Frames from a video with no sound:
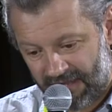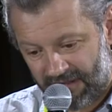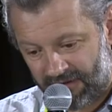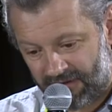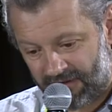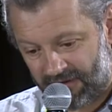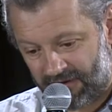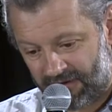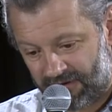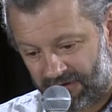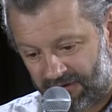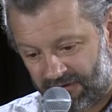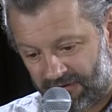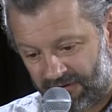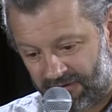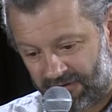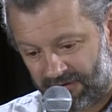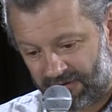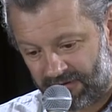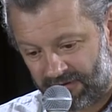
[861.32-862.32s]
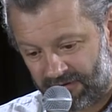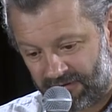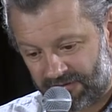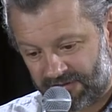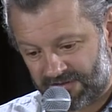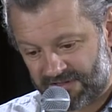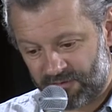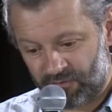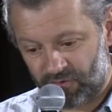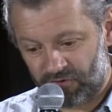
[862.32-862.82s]
euh,
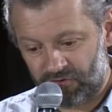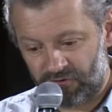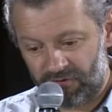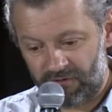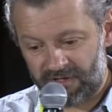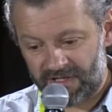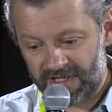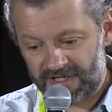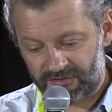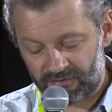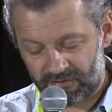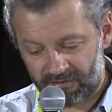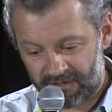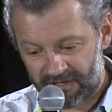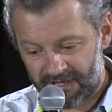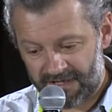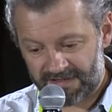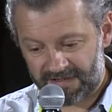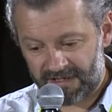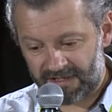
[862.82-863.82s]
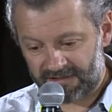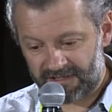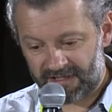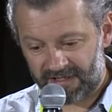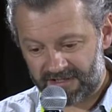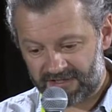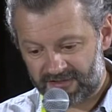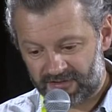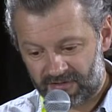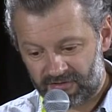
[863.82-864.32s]
ces modules, ils sont assez
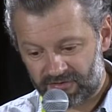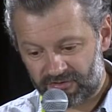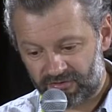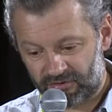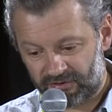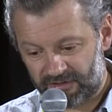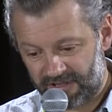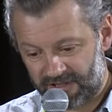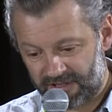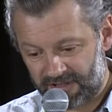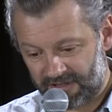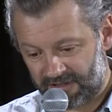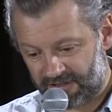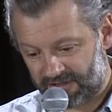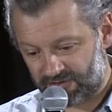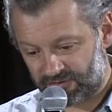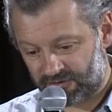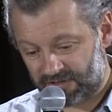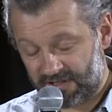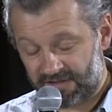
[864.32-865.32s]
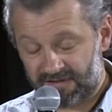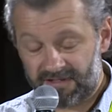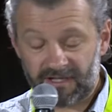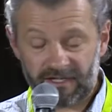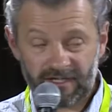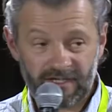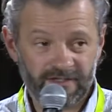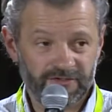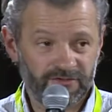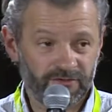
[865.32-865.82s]
intéressants sur des, sur
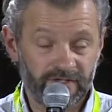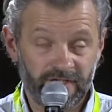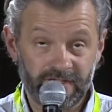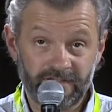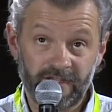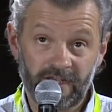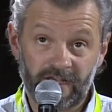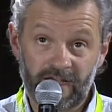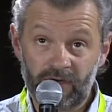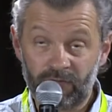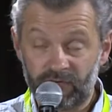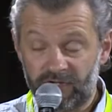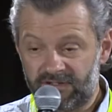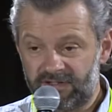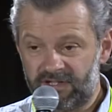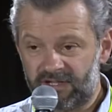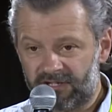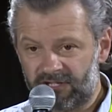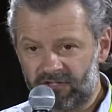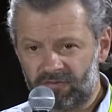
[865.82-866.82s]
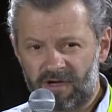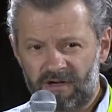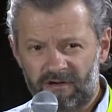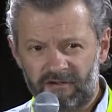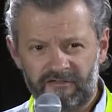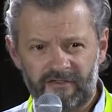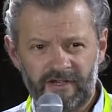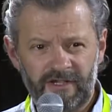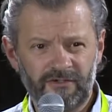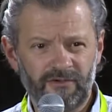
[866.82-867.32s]
terrains ou des territoires en
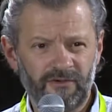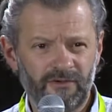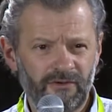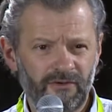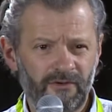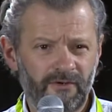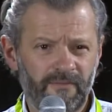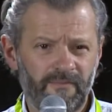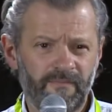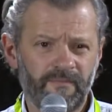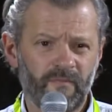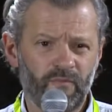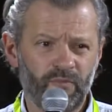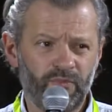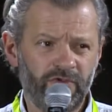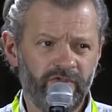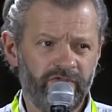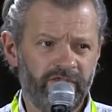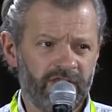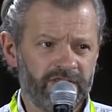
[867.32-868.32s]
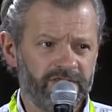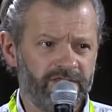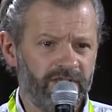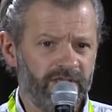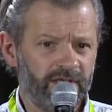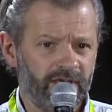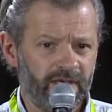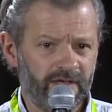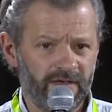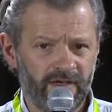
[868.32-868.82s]
fait
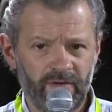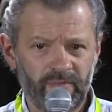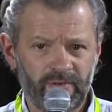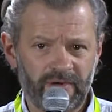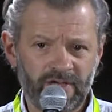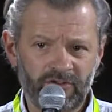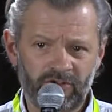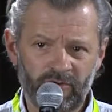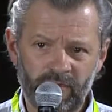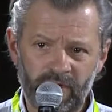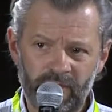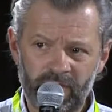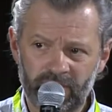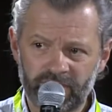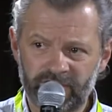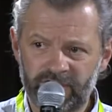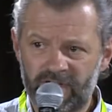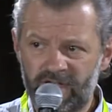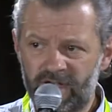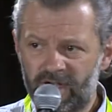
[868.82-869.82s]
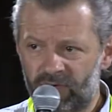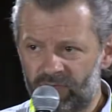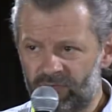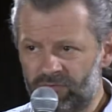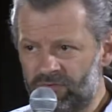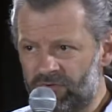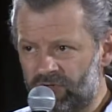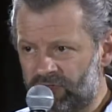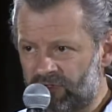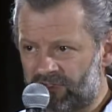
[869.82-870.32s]
bouleversés hein, après un tremblement de terre
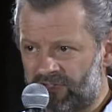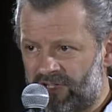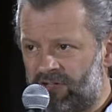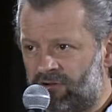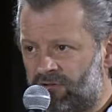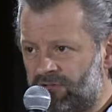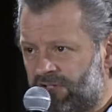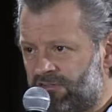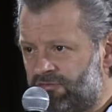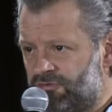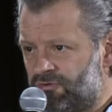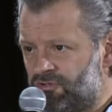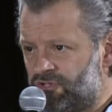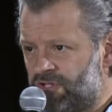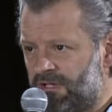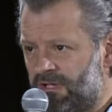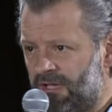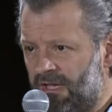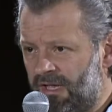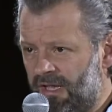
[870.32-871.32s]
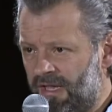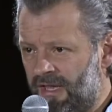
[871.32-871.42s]
ou dans un camp de réfugiés.